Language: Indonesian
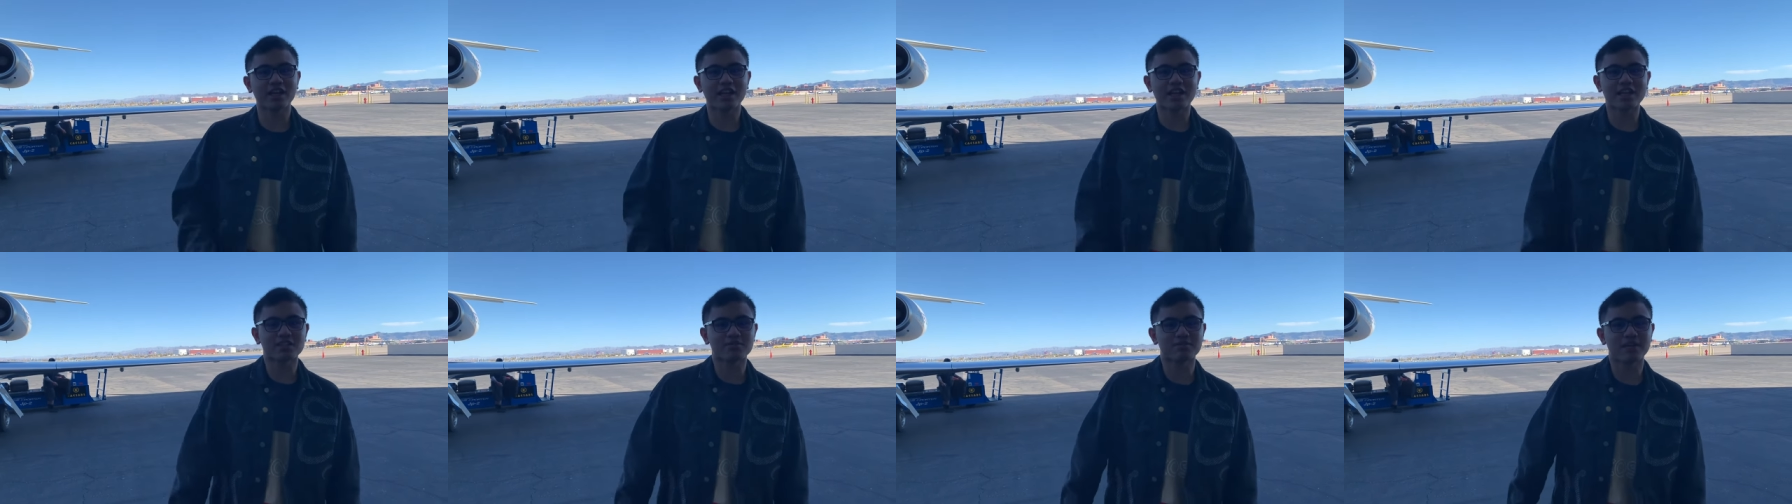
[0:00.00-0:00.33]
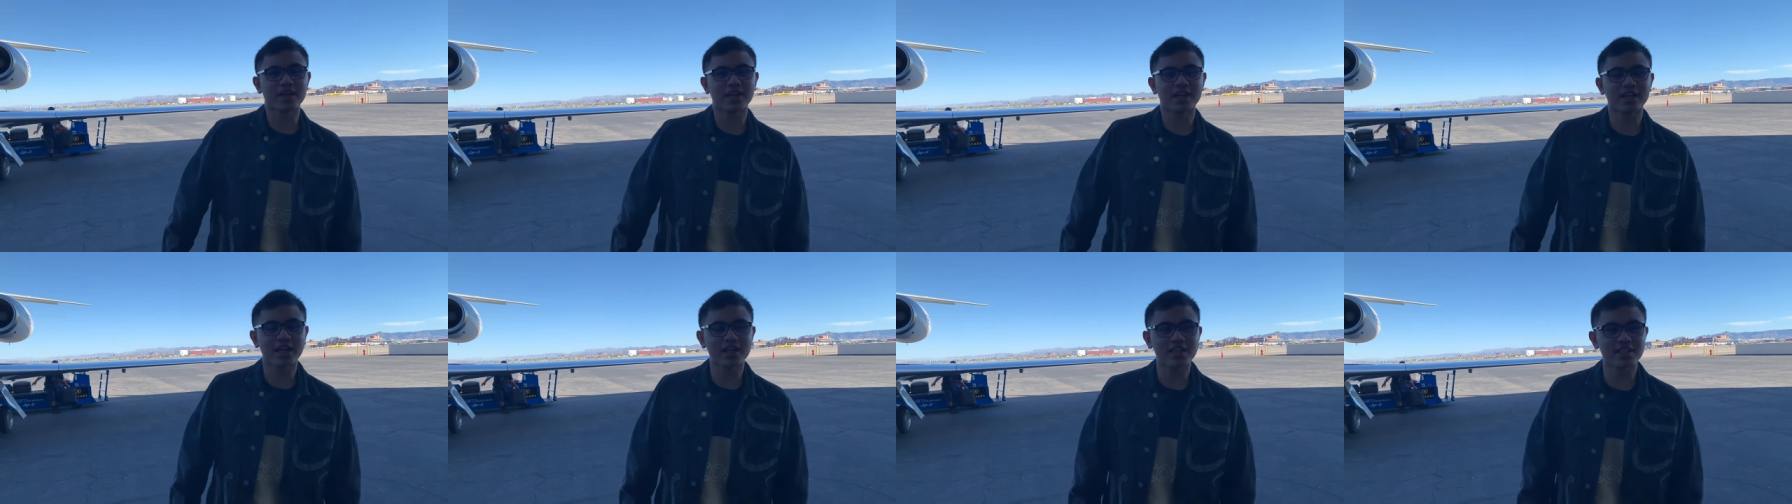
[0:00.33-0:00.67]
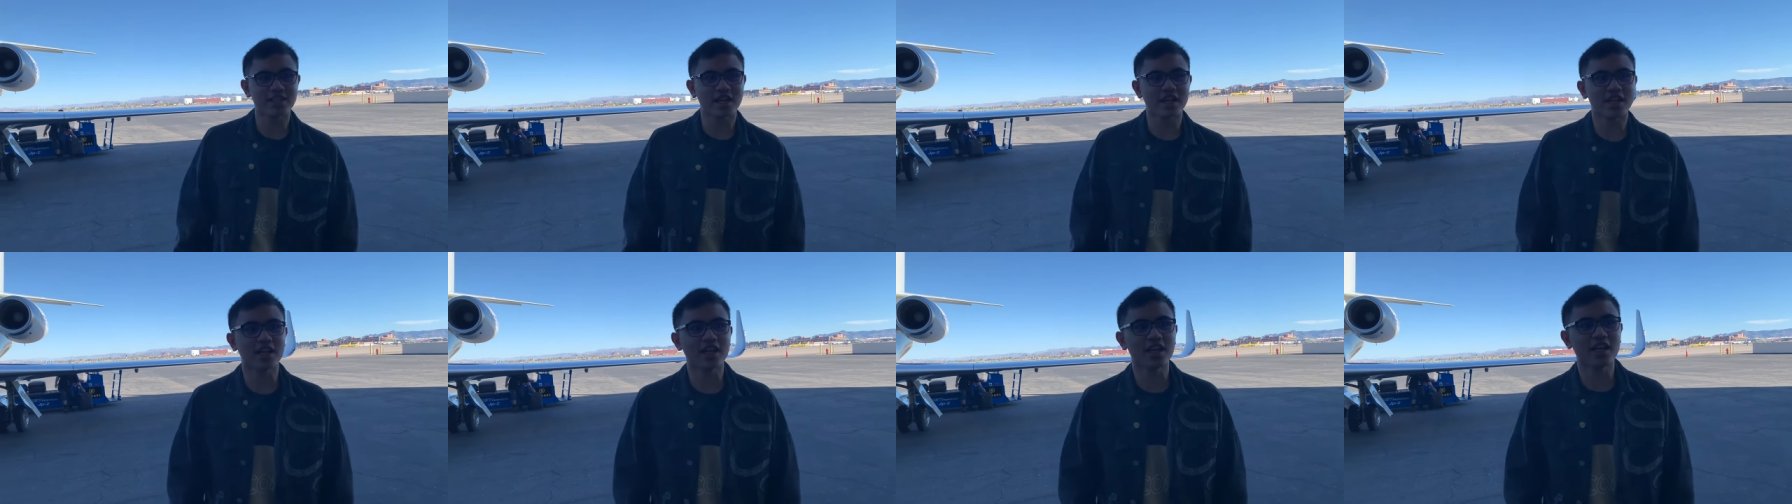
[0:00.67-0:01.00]
Las Vegas
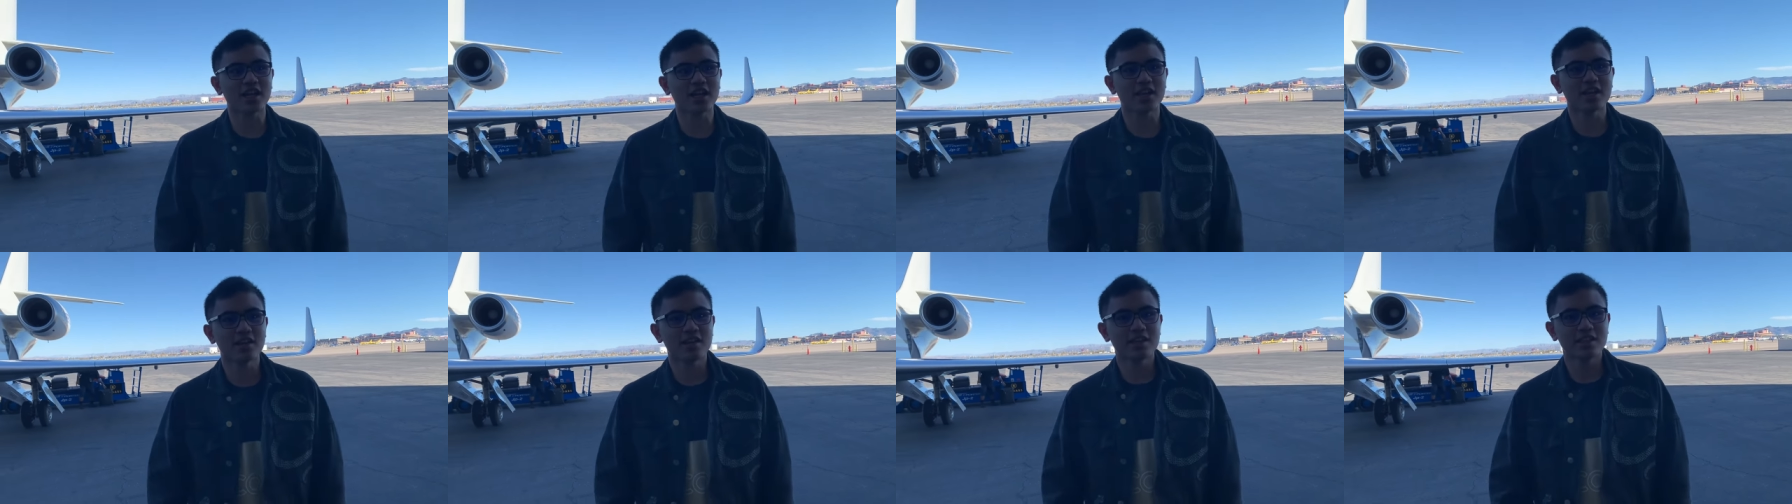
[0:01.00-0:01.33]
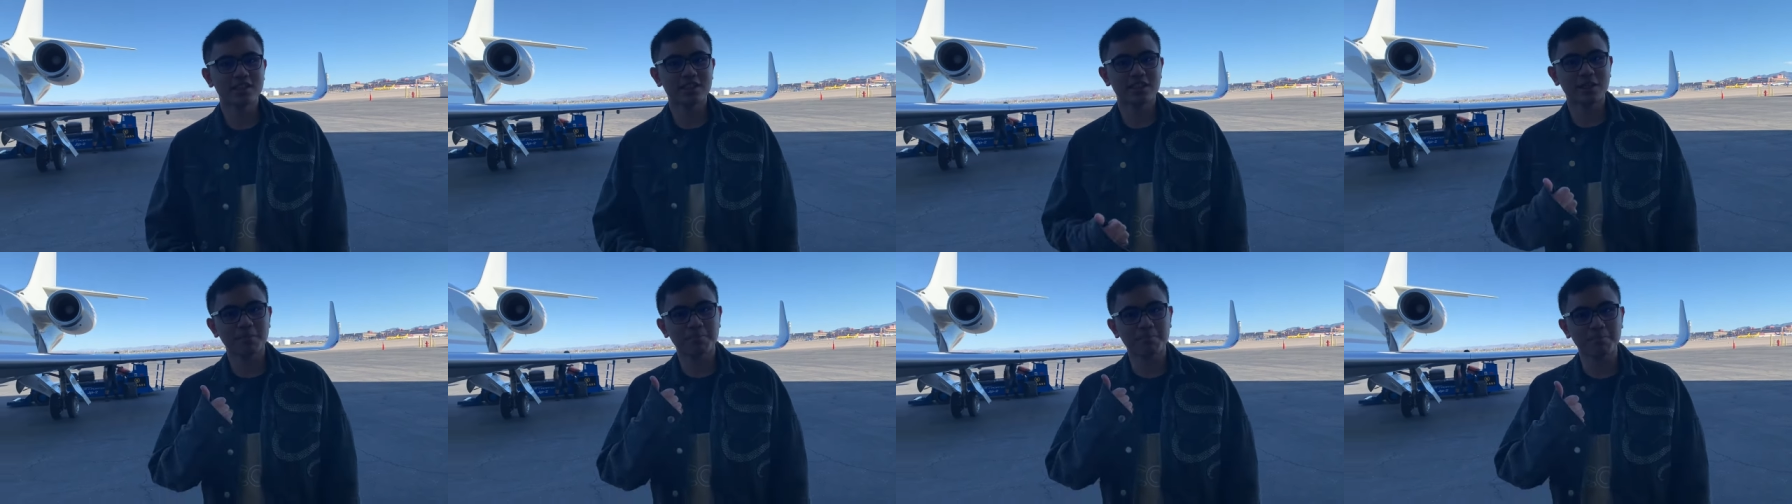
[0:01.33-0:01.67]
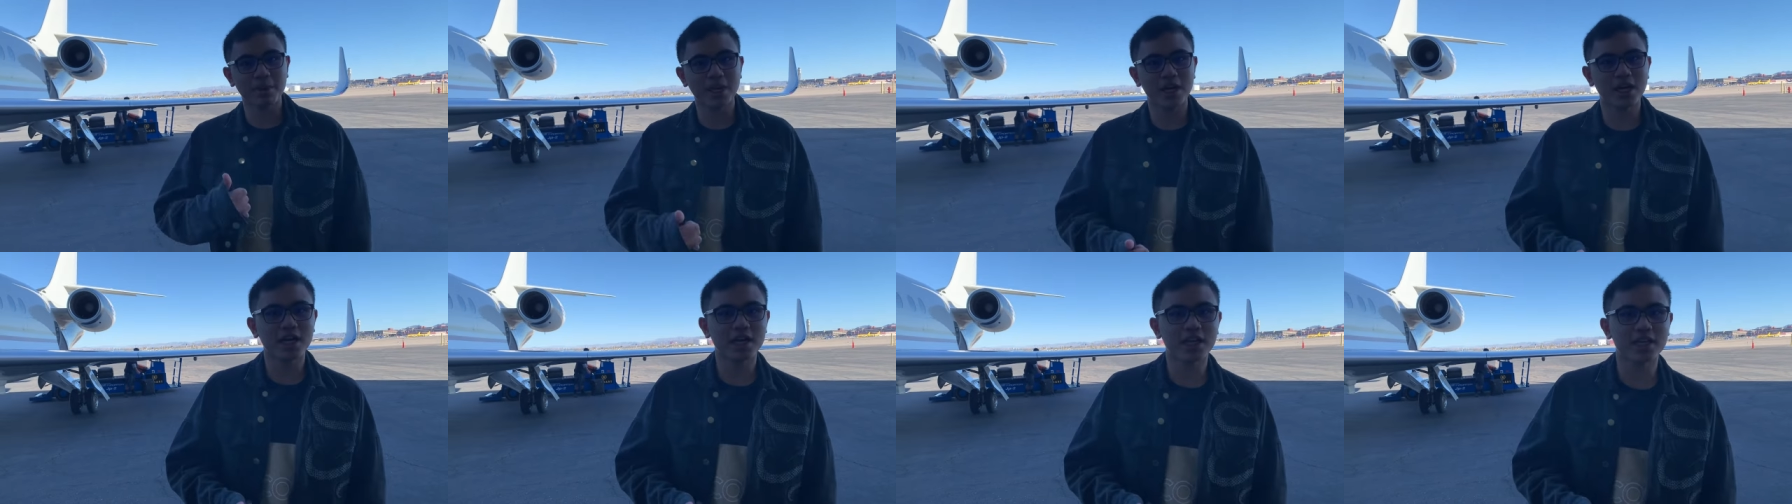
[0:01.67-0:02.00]
tadi
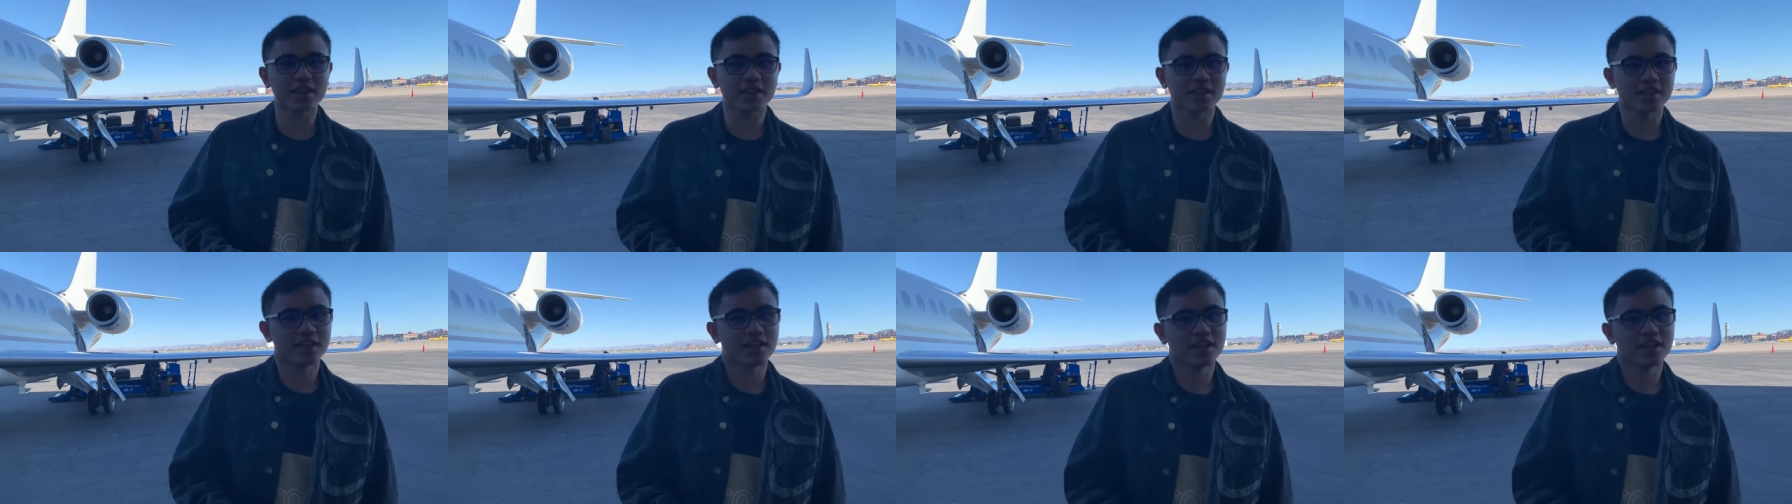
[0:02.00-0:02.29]
cepet,